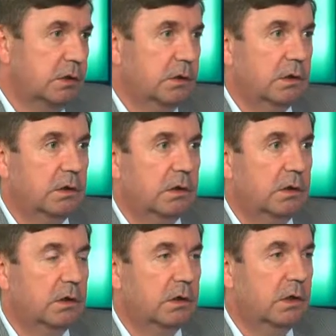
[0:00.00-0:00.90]

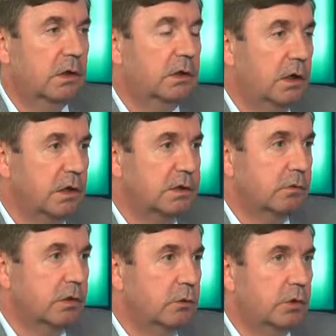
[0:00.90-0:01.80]
э,
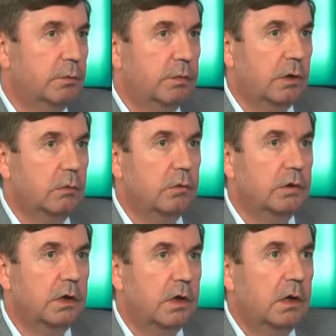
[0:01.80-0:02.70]
анализов, которые
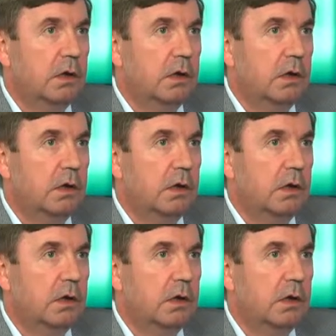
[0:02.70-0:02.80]
проводит